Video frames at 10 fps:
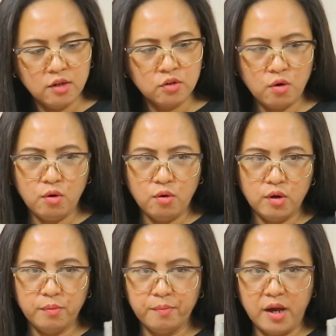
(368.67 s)
So,
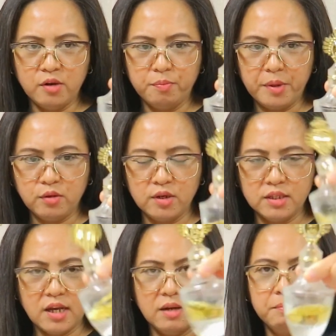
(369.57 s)
ano pa to,
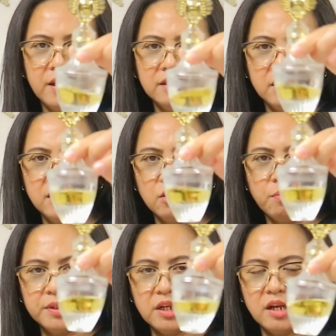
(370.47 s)
isang bottle, hindi ko
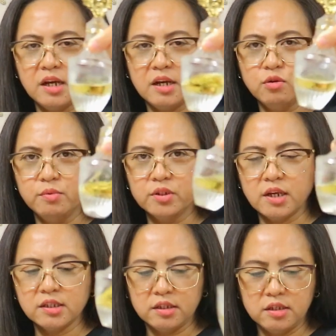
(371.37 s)
pa sa naubos
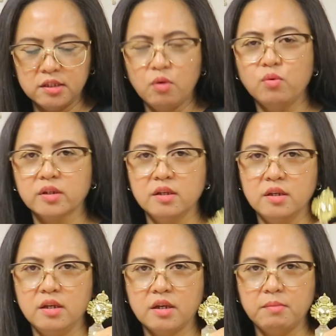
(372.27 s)
guys kasi sa work
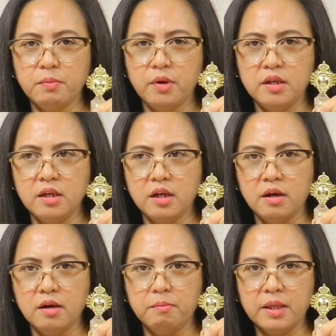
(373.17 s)
hindi kami pwede
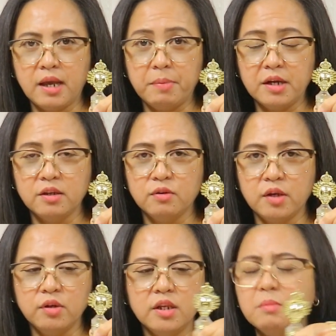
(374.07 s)
na matapang yung
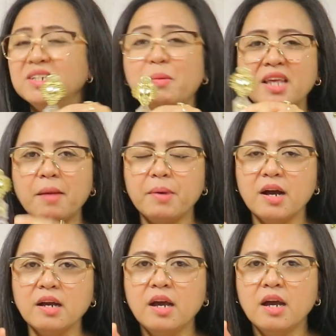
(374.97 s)
ano. Hindi naman siya
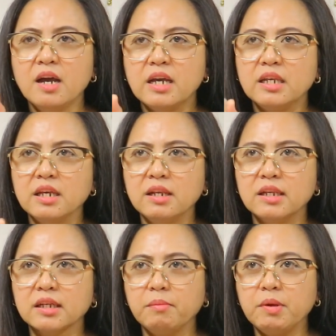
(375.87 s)
matapang.
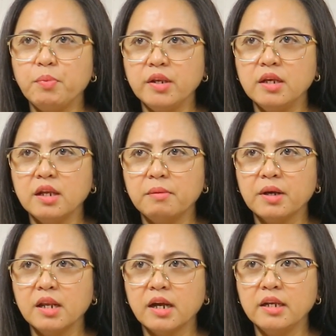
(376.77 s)
Hindi kami pwede na
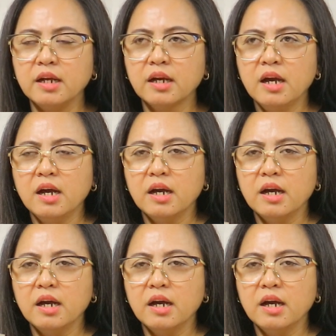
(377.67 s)
maglagay ng